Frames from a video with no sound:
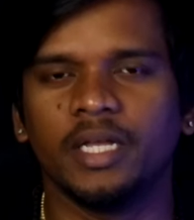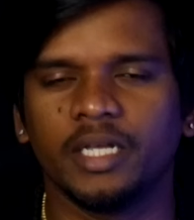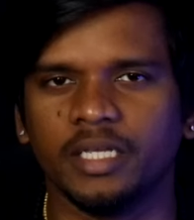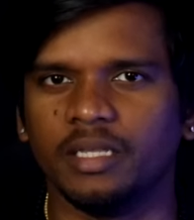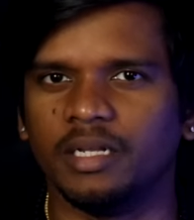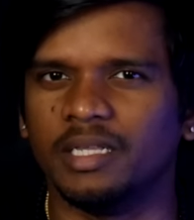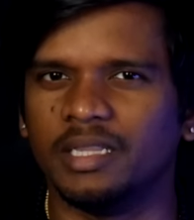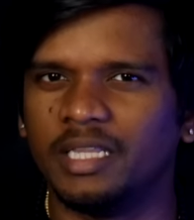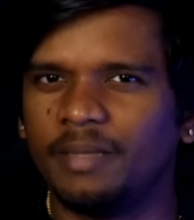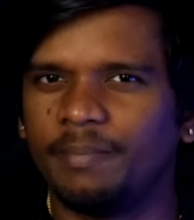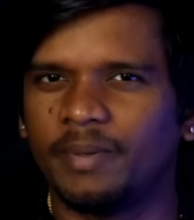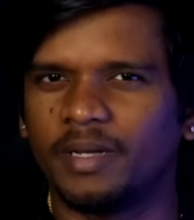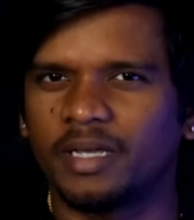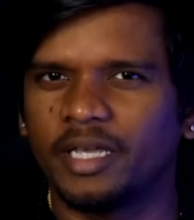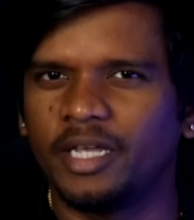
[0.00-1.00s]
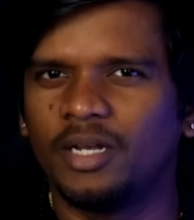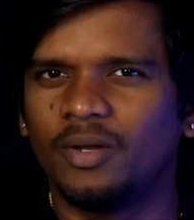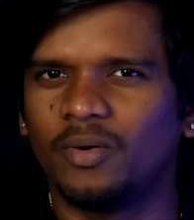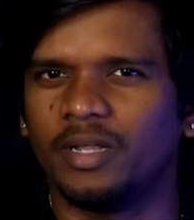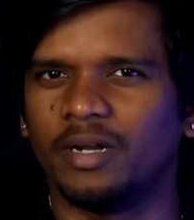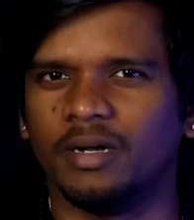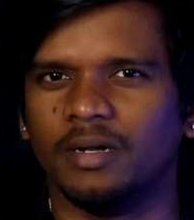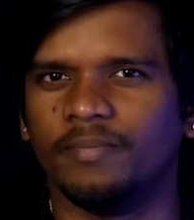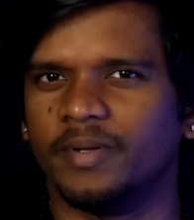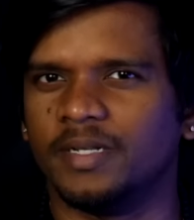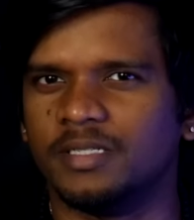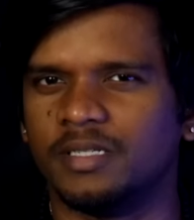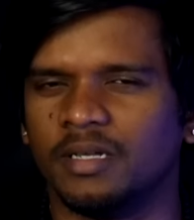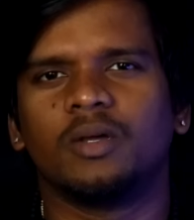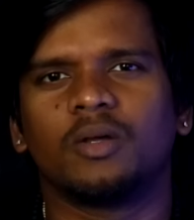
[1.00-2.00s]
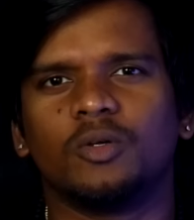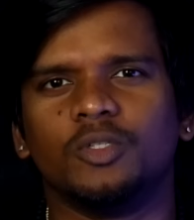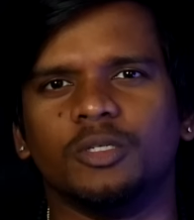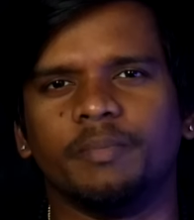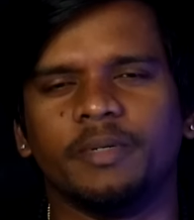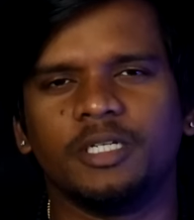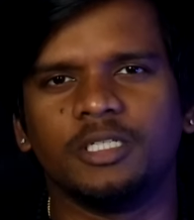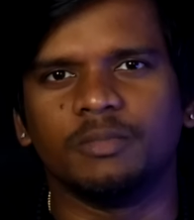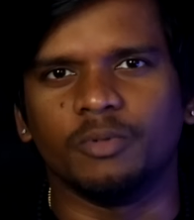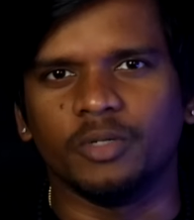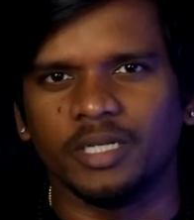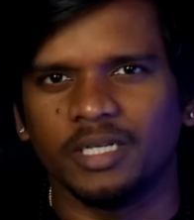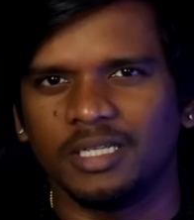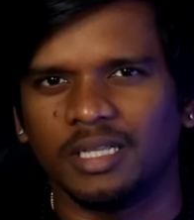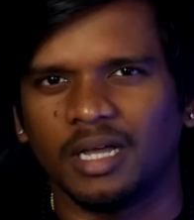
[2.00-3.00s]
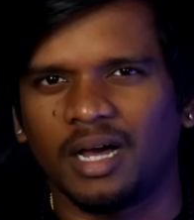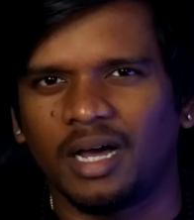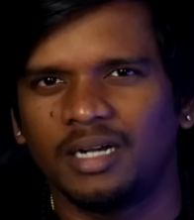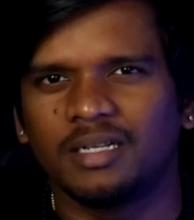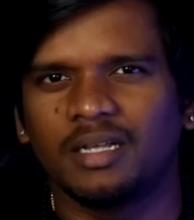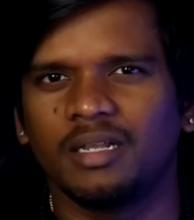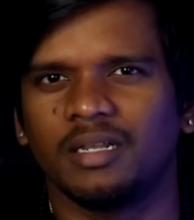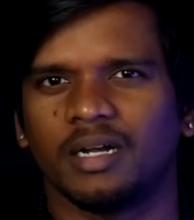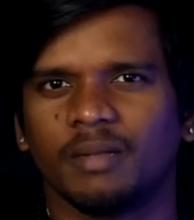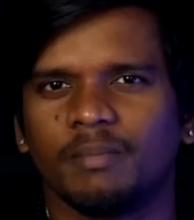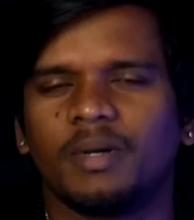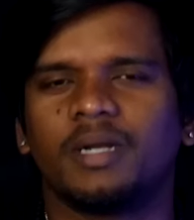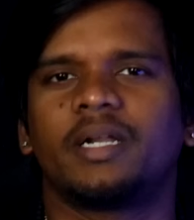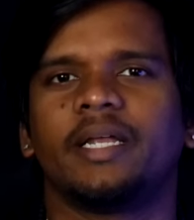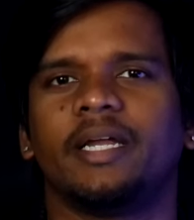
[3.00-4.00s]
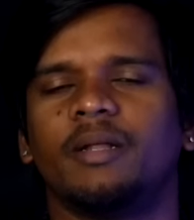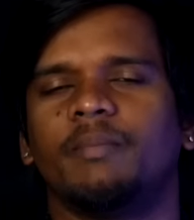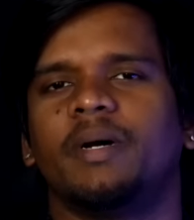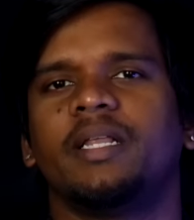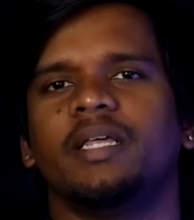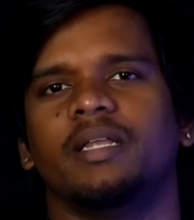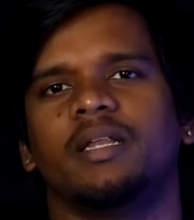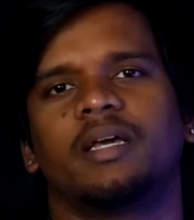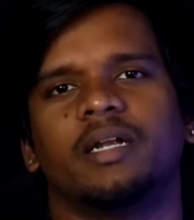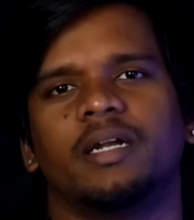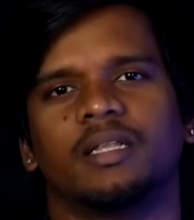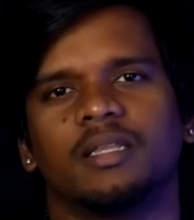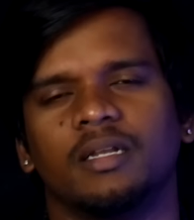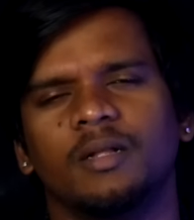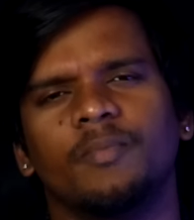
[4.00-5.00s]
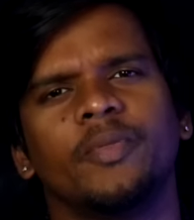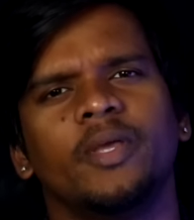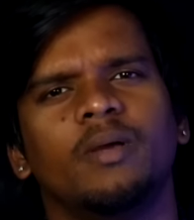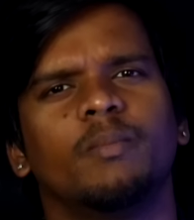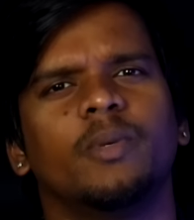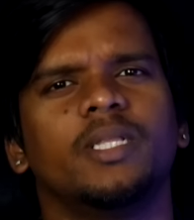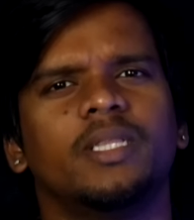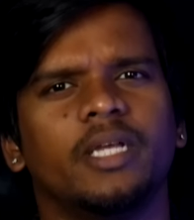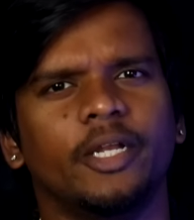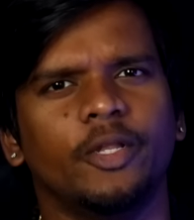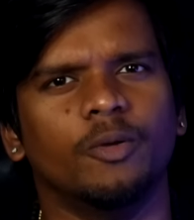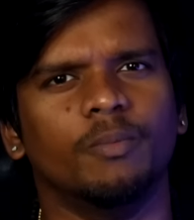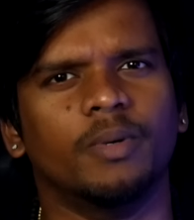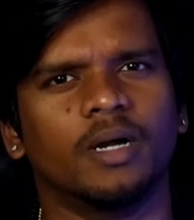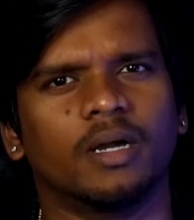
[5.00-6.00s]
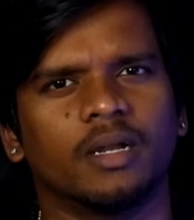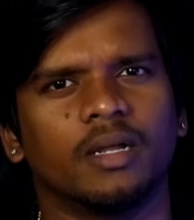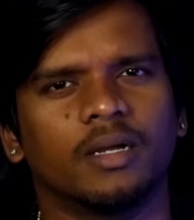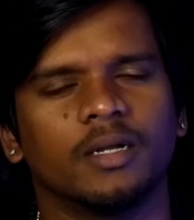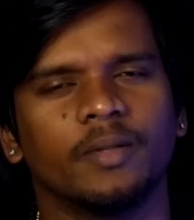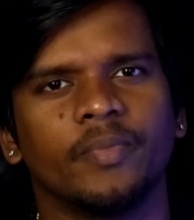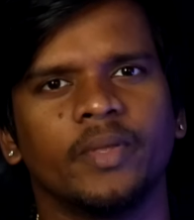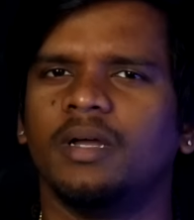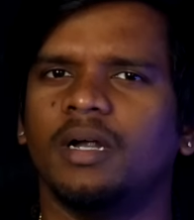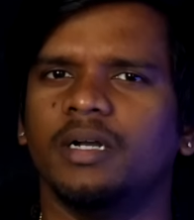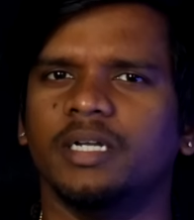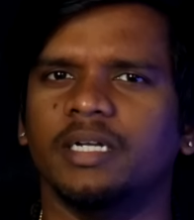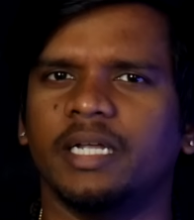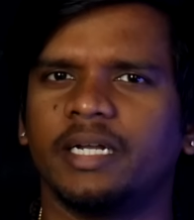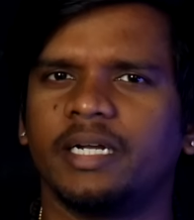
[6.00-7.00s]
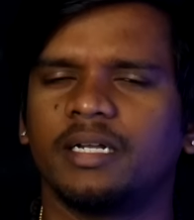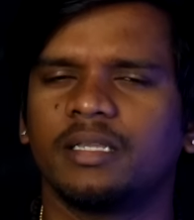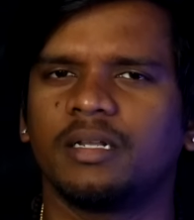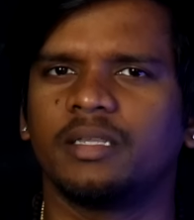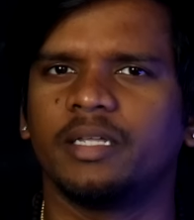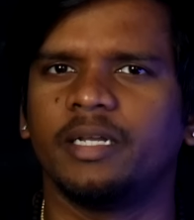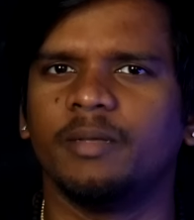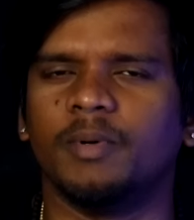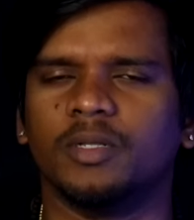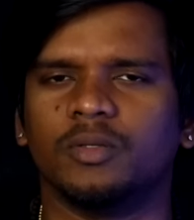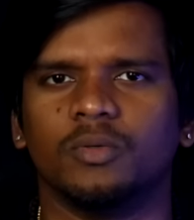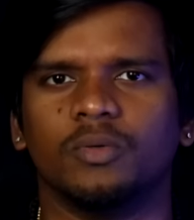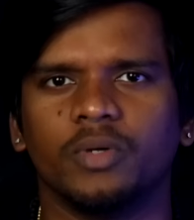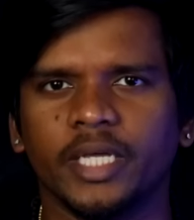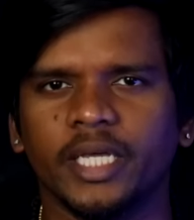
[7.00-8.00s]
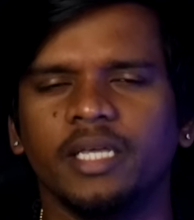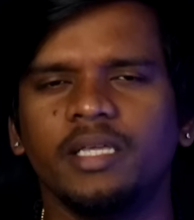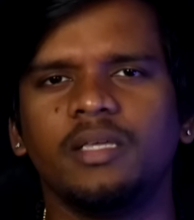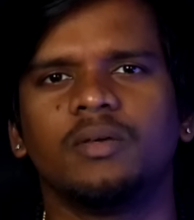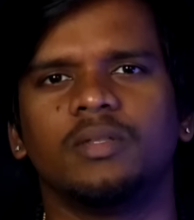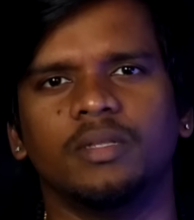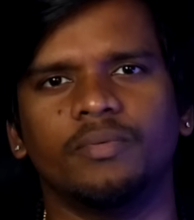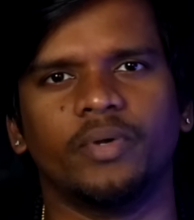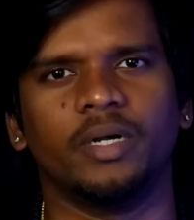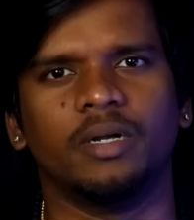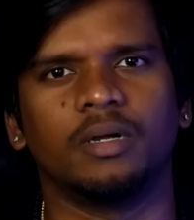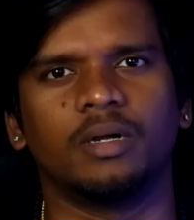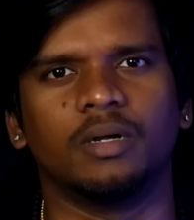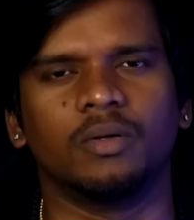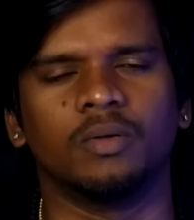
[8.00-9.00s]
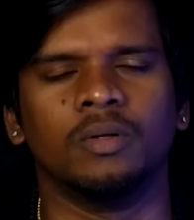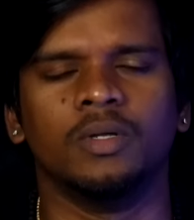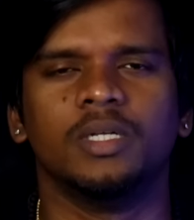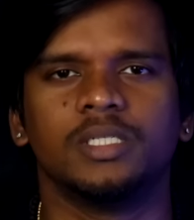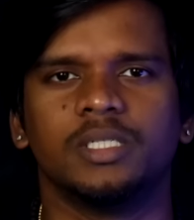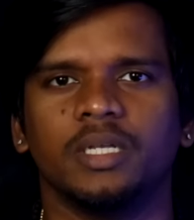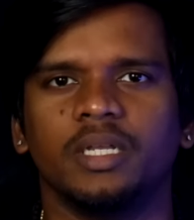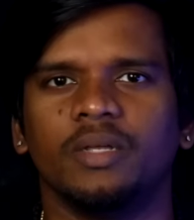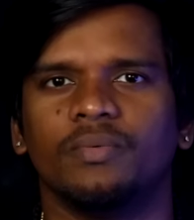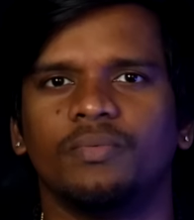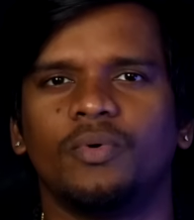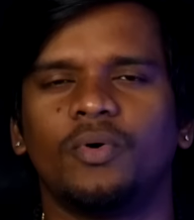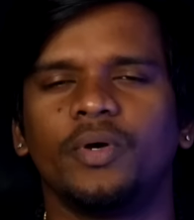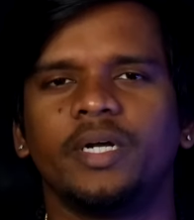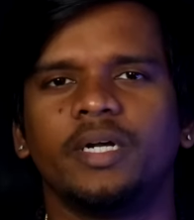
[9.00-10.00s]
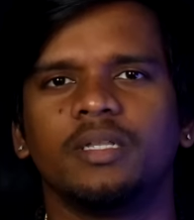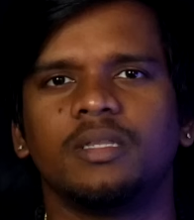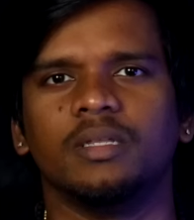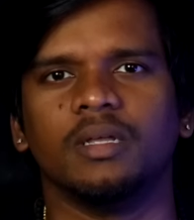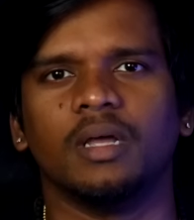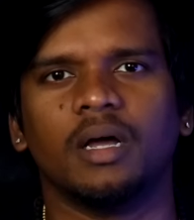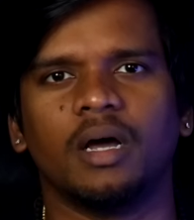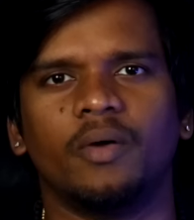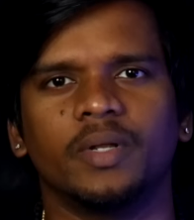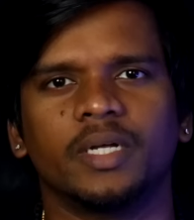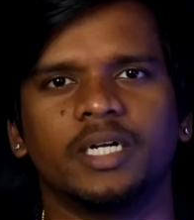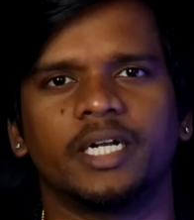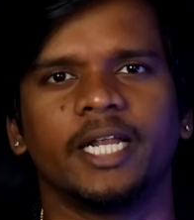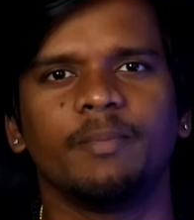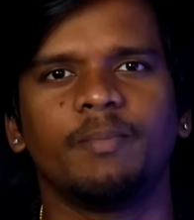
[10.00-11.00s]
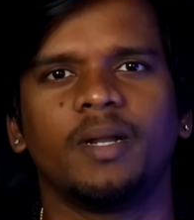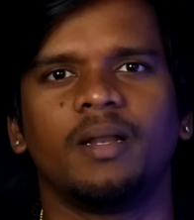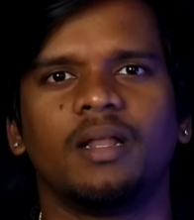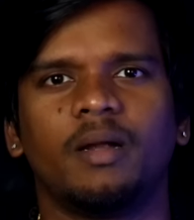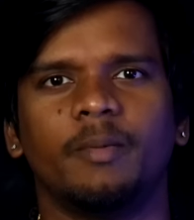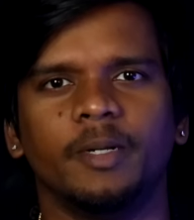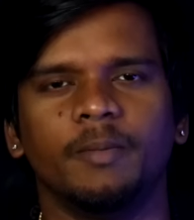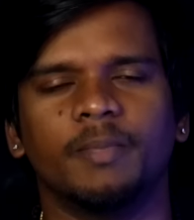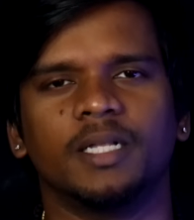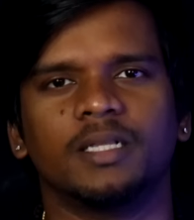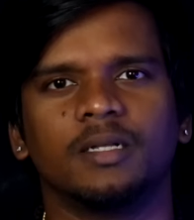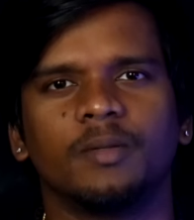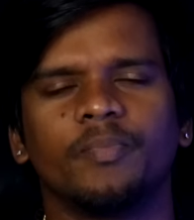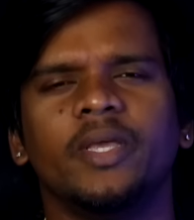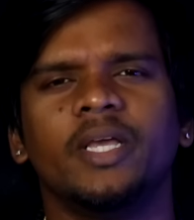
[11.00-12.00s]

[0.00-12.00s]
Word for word: இதில் தீபக் இன்னொன்னு ரெண்டு ஃப்ரெண்ட்ஸு கொஞ்சம் பிரிஞ்சு போய் இந்த ஆட்கள் நடமாடுற இடம் மாதிரி இருக்கிற இடத்துல போய் தேடியும் பாக்குறாங்க அண்ட் நிறைய இடத்துல தேடி பார்த்தோம் எங்கேயும் அந்த ஃப்ரெண்டை காணோம் சரி ஃபோன் எடுத்து அவனுக்கு ட்ரை பண்ணலாம் அப்படின்னு பார்த்தா